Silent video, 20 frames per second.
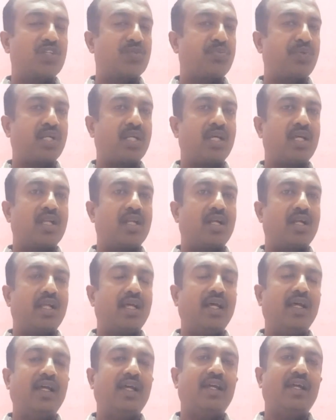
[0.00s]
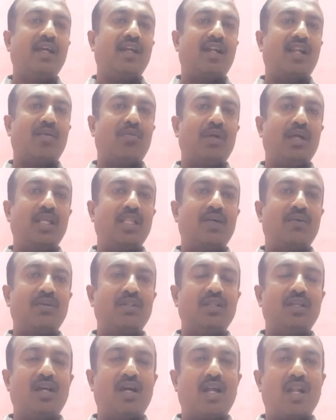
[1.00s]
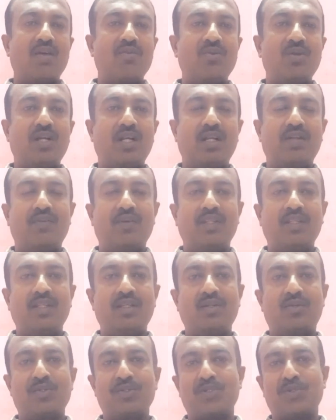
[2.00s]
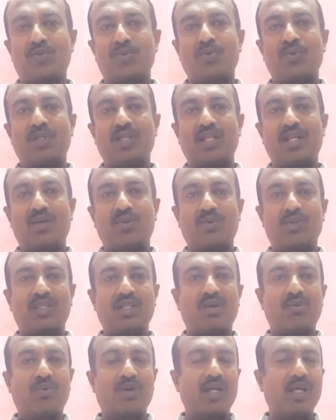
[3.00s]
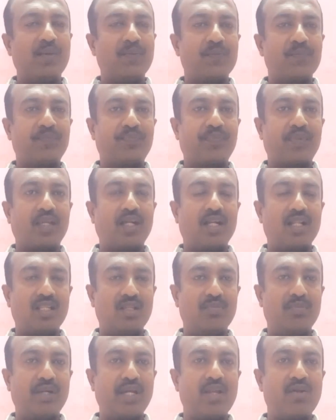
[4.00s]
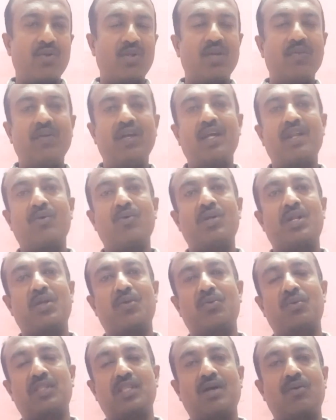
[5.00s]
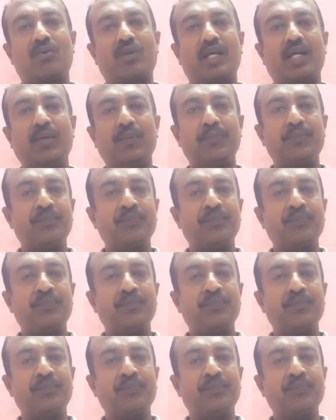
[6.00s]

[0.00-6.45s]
மிக்ஸ் பண்ணாதனால நம்ம இதை வந்து அளவுகள் வந்து கொஞ்சம் கூடுதலாக கொடுத்தா கூட அல்லது பயிருடைய வேரை ஒட்டி கொடுத்தா கூட